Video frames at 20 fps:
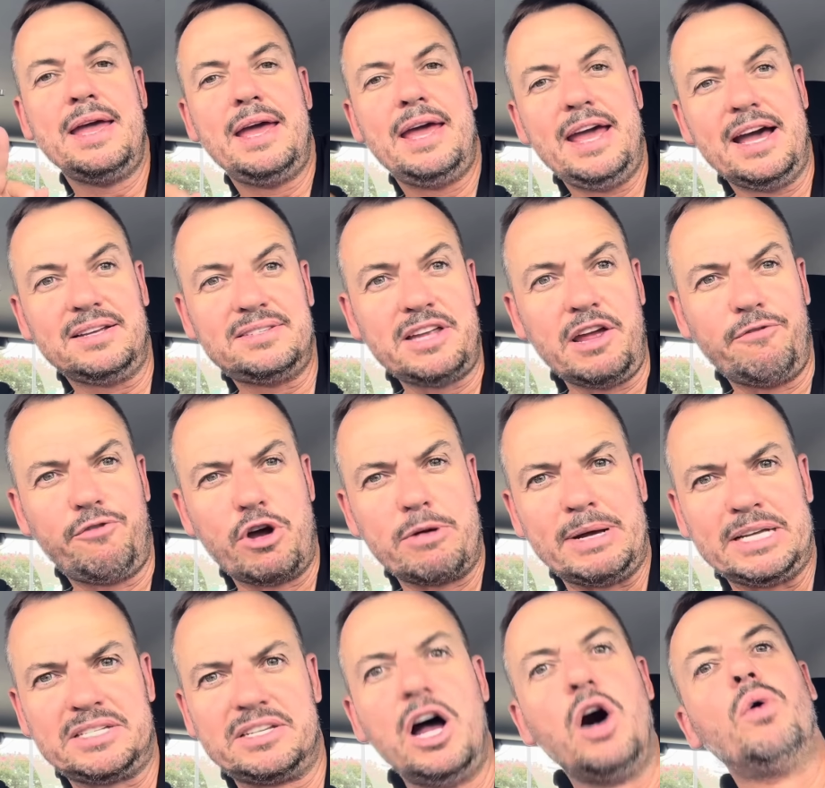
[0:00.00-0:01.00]
Esta é a
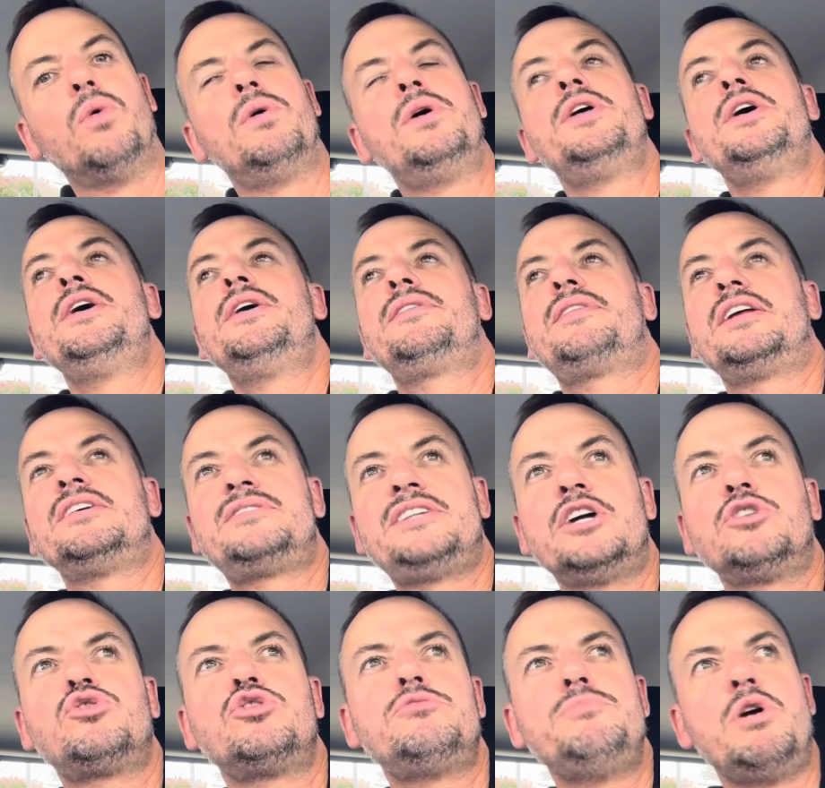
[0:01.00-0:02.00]
informação,
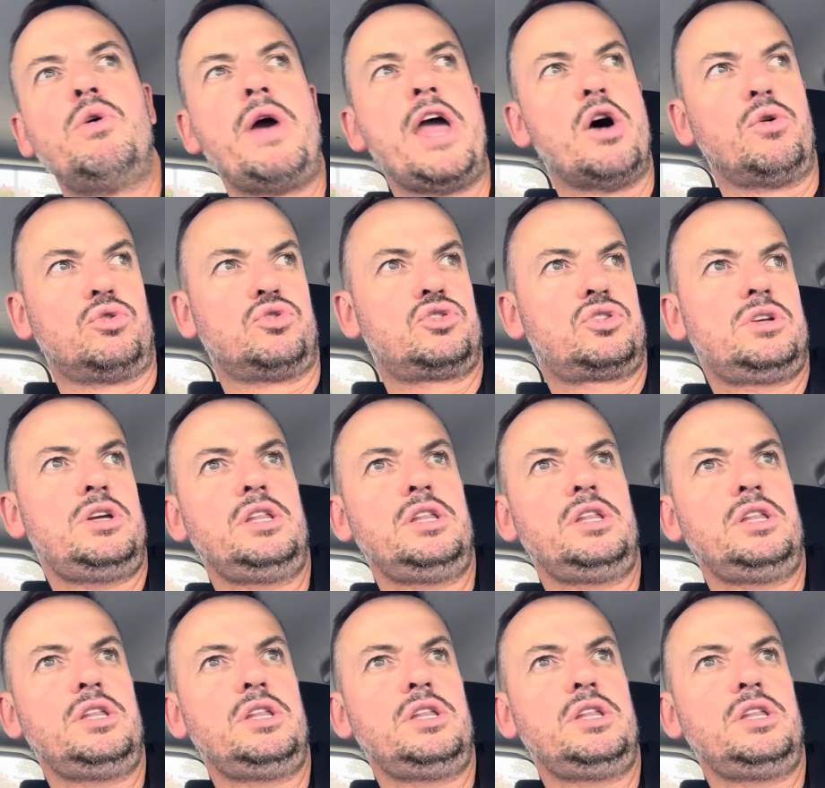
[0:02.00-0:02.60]
300 mil euros.